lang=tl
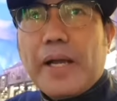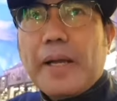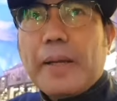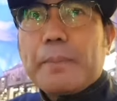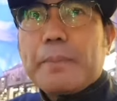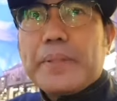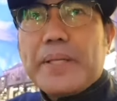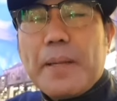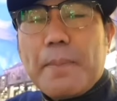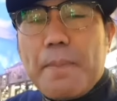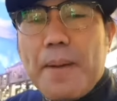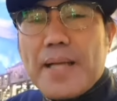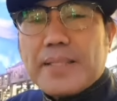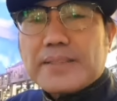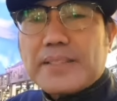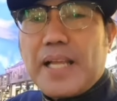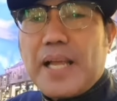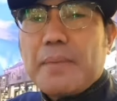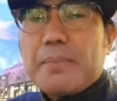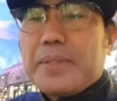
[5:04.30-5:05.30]

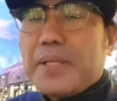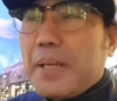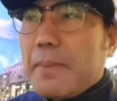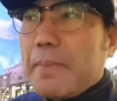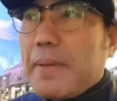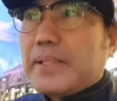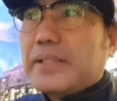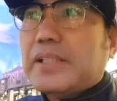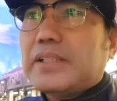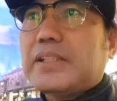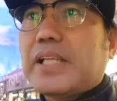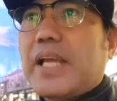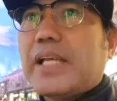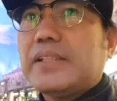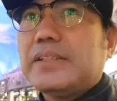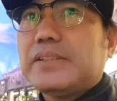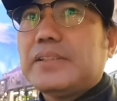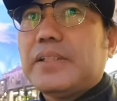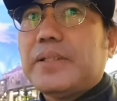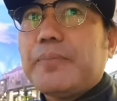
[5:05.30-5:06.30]
binabasa, minemeditate.
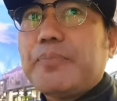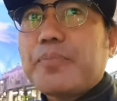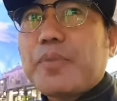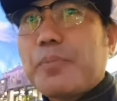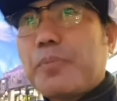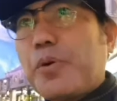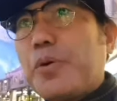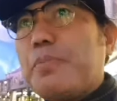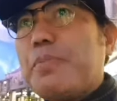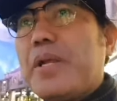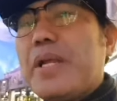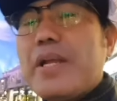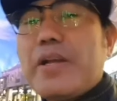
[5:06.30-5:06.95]
For me,